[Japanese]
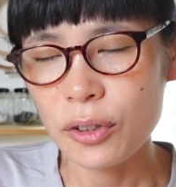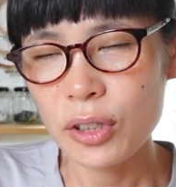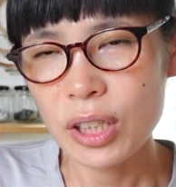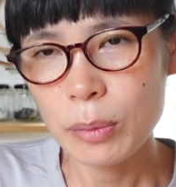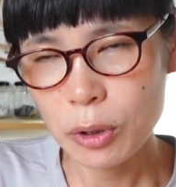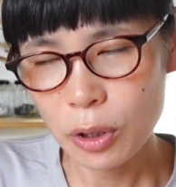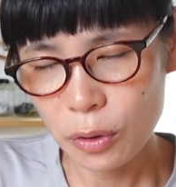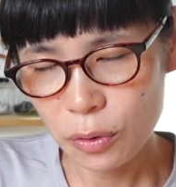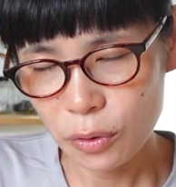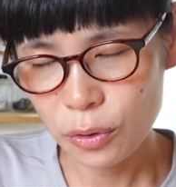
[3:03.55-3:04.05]
縫い
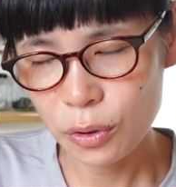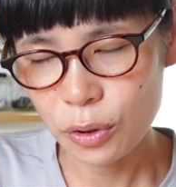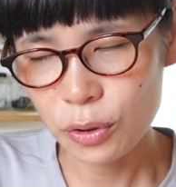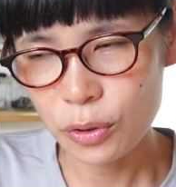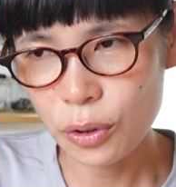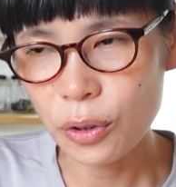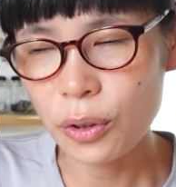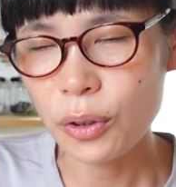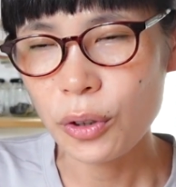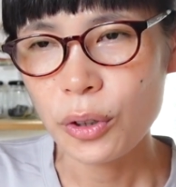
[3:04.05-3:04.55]
物のこ
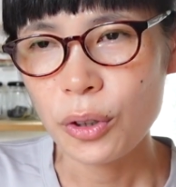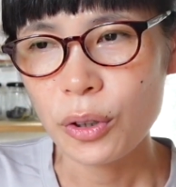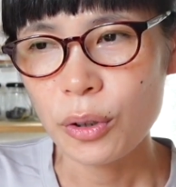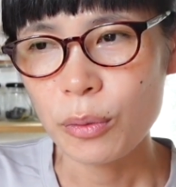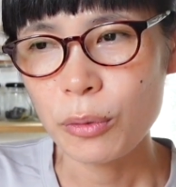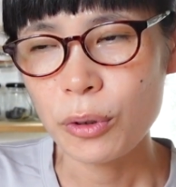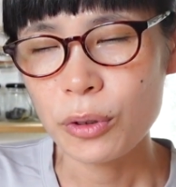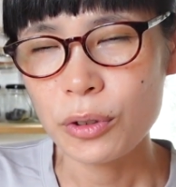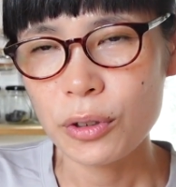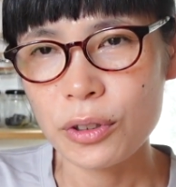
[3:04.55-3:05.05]
と
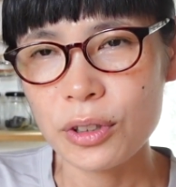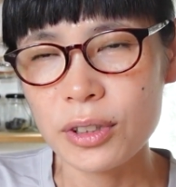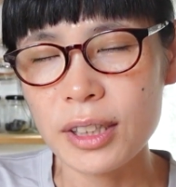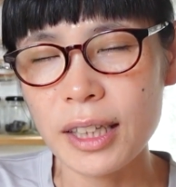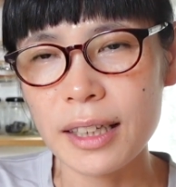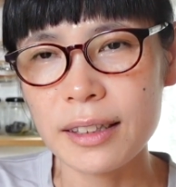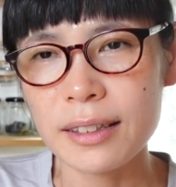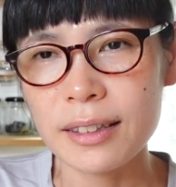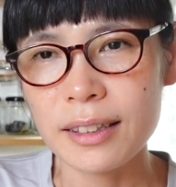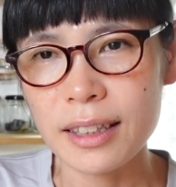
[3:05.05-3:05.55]
もう一つ
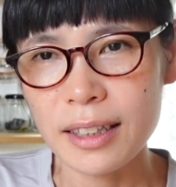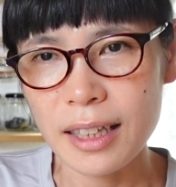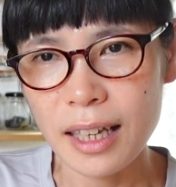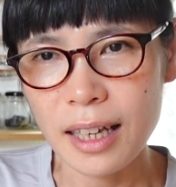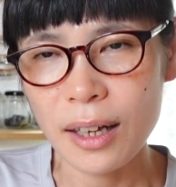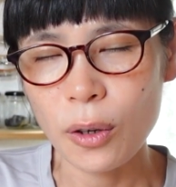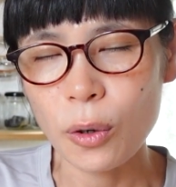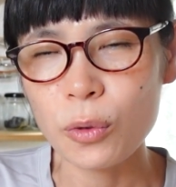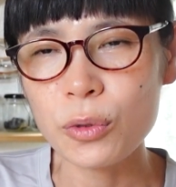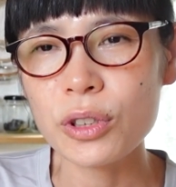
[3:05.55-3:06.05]
大好き
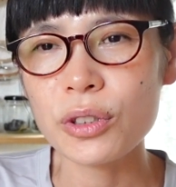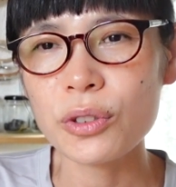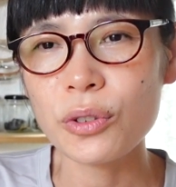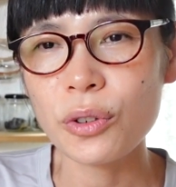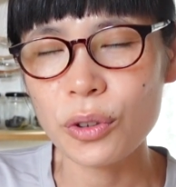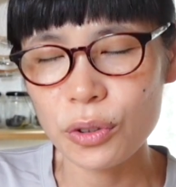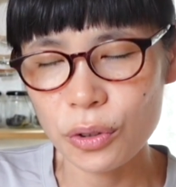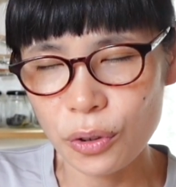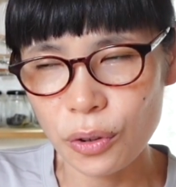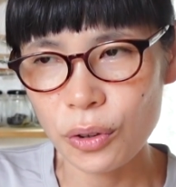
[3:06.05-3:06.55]
なお家の
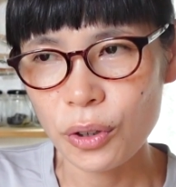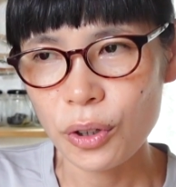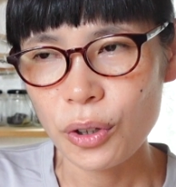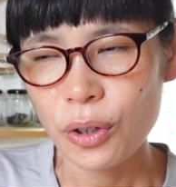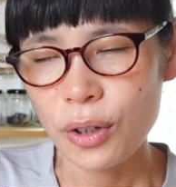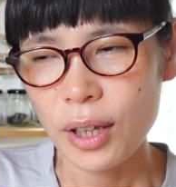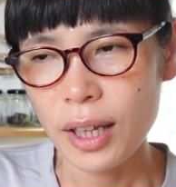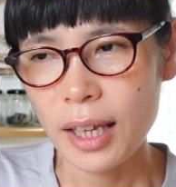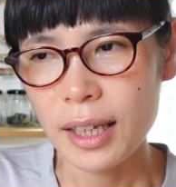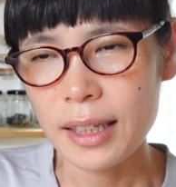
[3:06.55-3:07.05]
こと
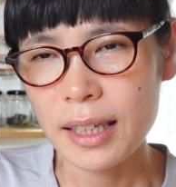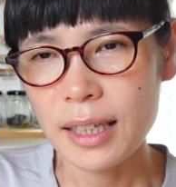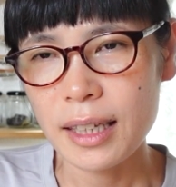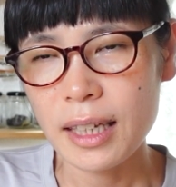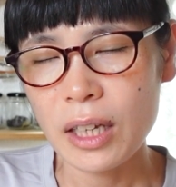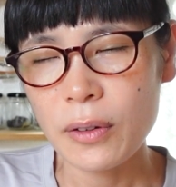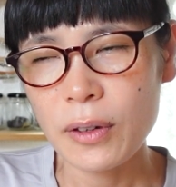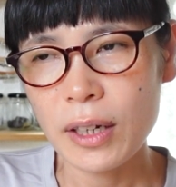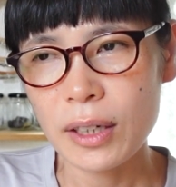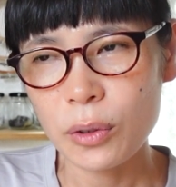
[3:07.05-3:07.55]

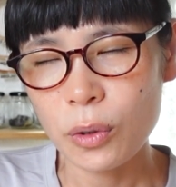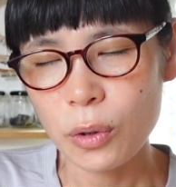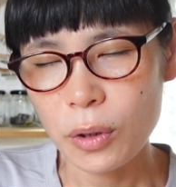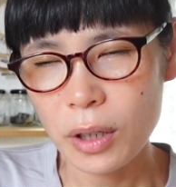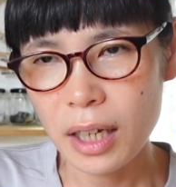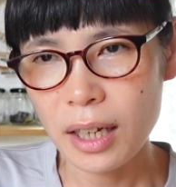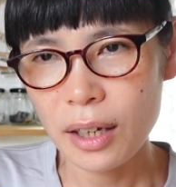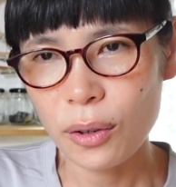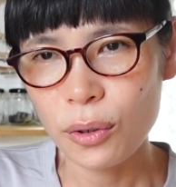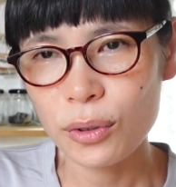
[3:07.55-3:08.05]
DIY と
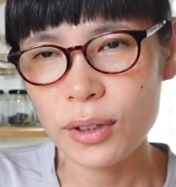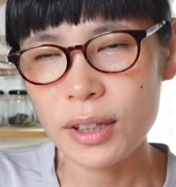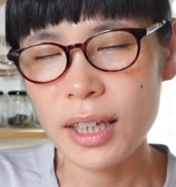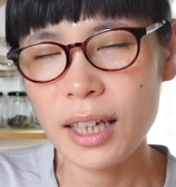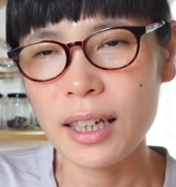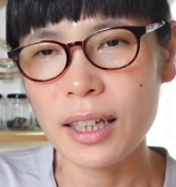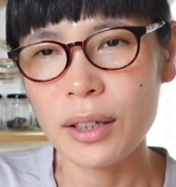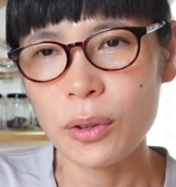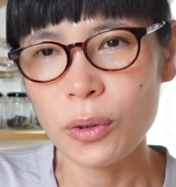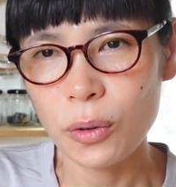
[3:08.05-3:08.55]
かお手
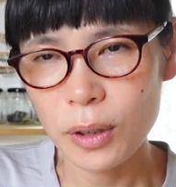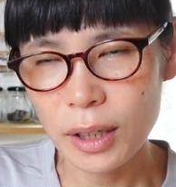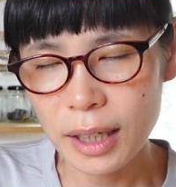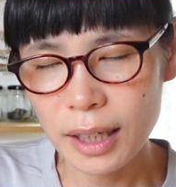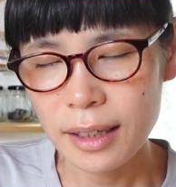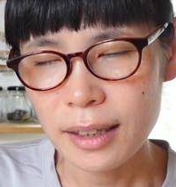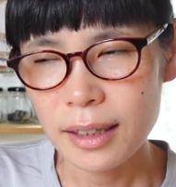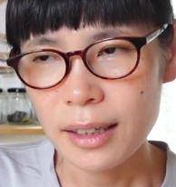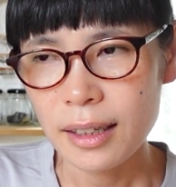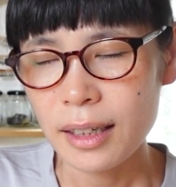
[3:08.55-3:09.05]
入れと
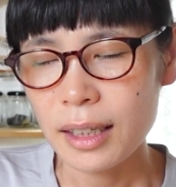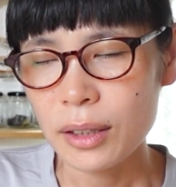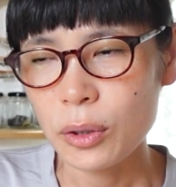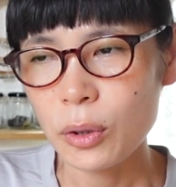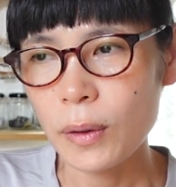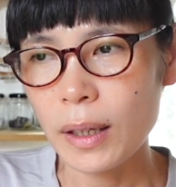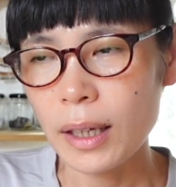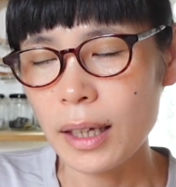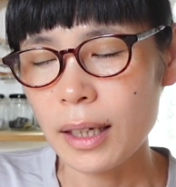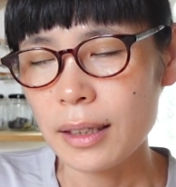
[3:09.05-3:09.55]
かあ
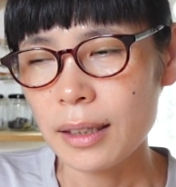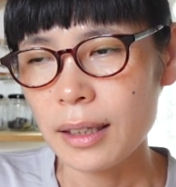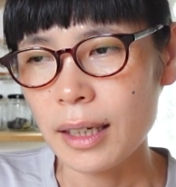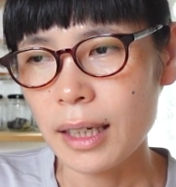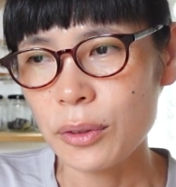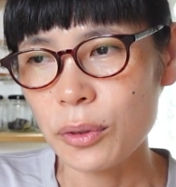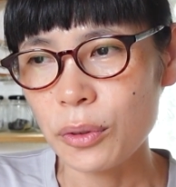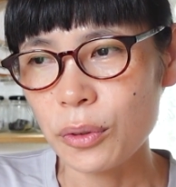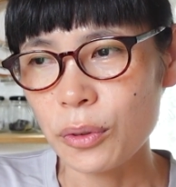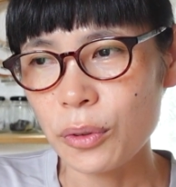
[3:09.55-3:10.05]
とは
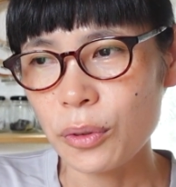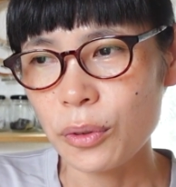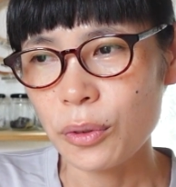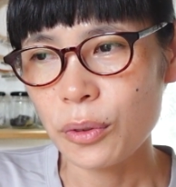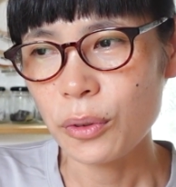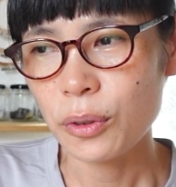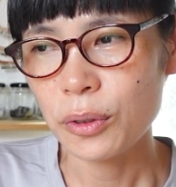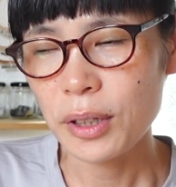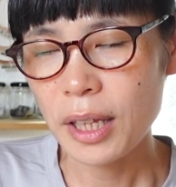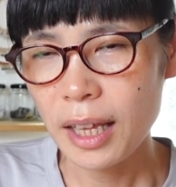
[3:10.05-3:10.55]
あの
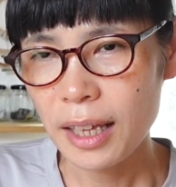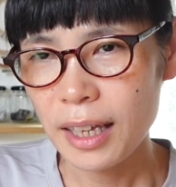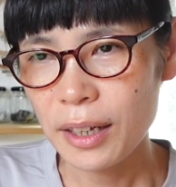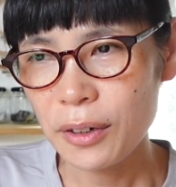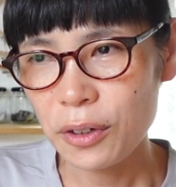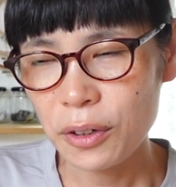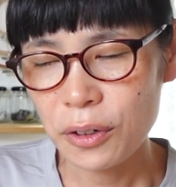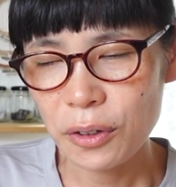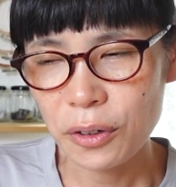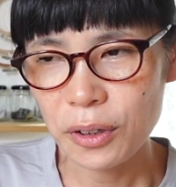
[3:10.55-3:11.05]
こうねい
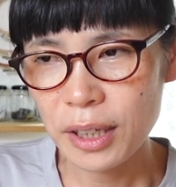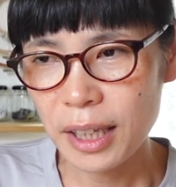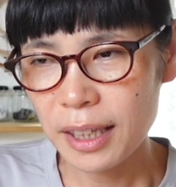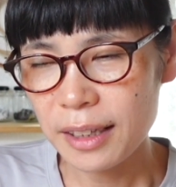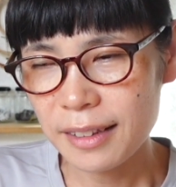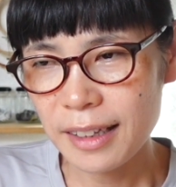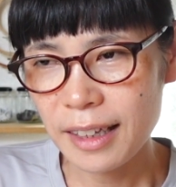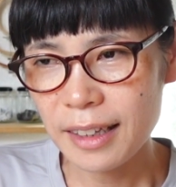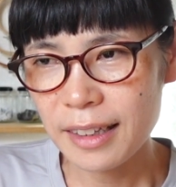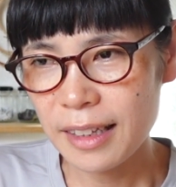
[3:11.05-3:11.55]
ろいろ
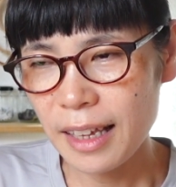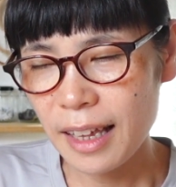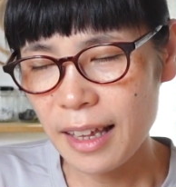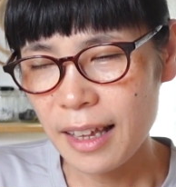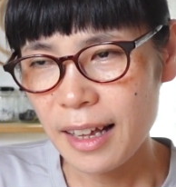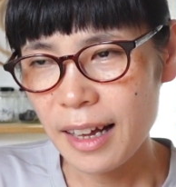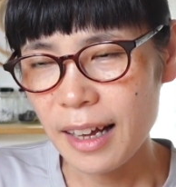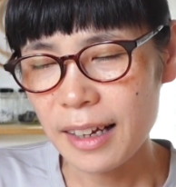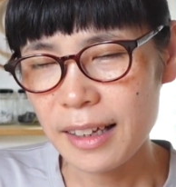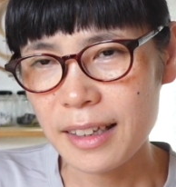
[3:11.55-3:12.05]
やってい
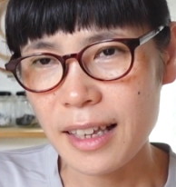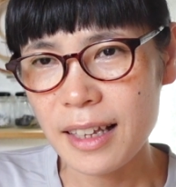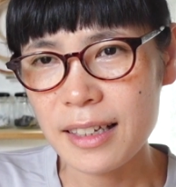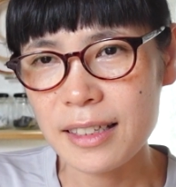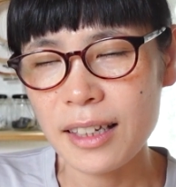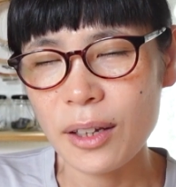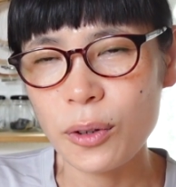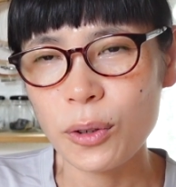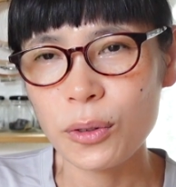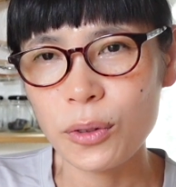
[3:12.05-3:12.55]
て発見
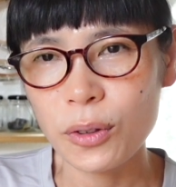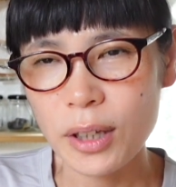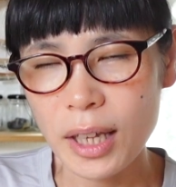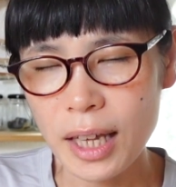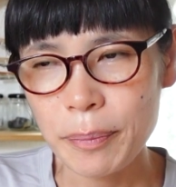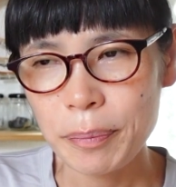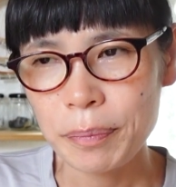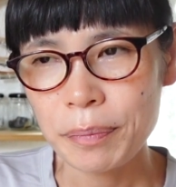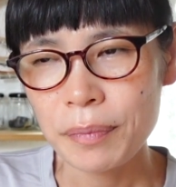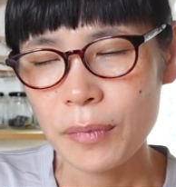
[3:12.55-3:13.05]
したこと
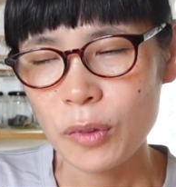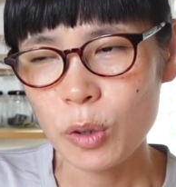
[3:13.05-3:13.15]
や